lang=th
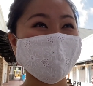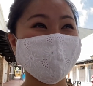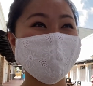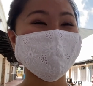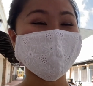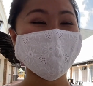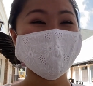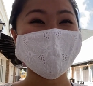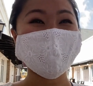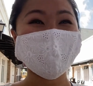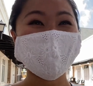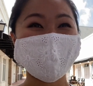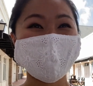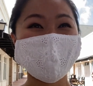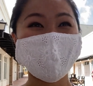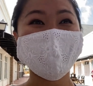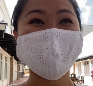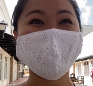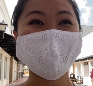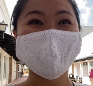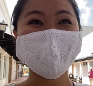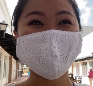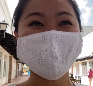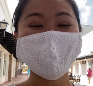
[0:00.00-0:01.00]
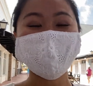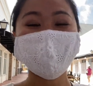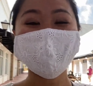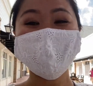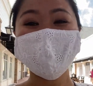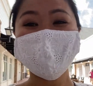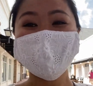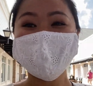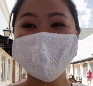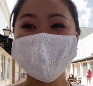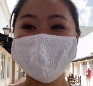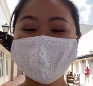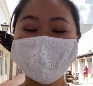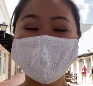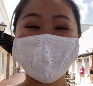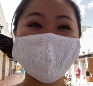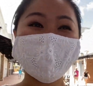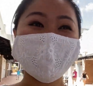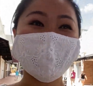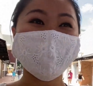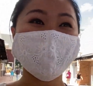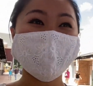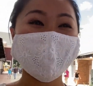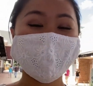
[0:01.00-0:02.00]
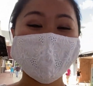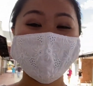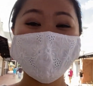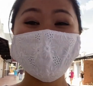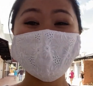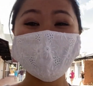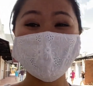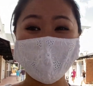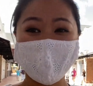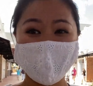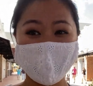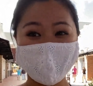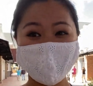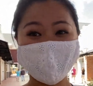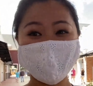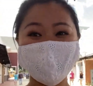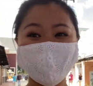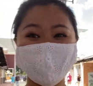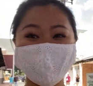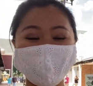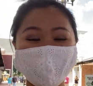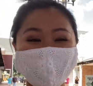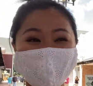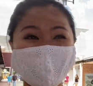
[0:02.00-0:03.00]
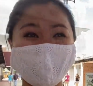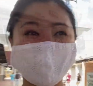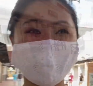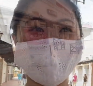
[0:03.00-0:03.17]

ดโมงแงเดี๋ยวตอยจะแวะไปดูร้านอื่นก่อนละ